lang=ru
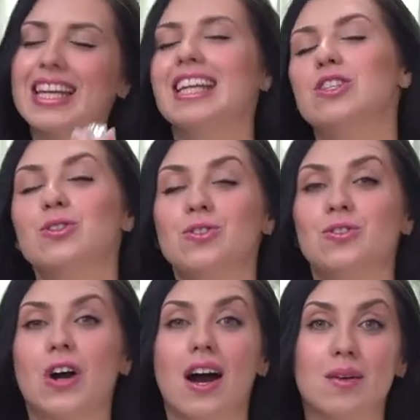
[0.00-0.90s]
Я
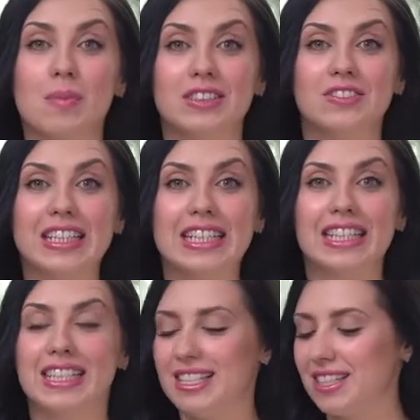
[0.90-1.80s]
чувствую аромат
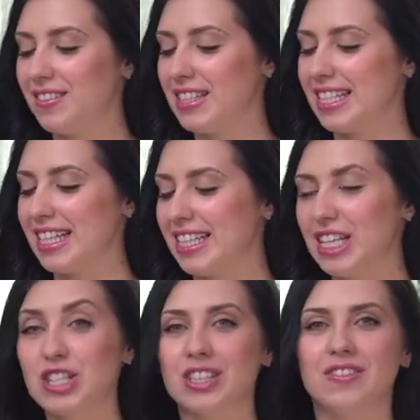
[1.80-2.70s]
ванили, действительно
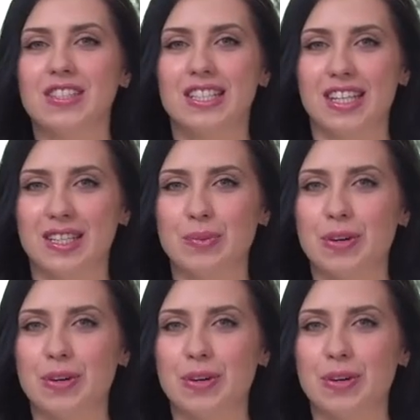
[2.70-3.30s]
нежный весенний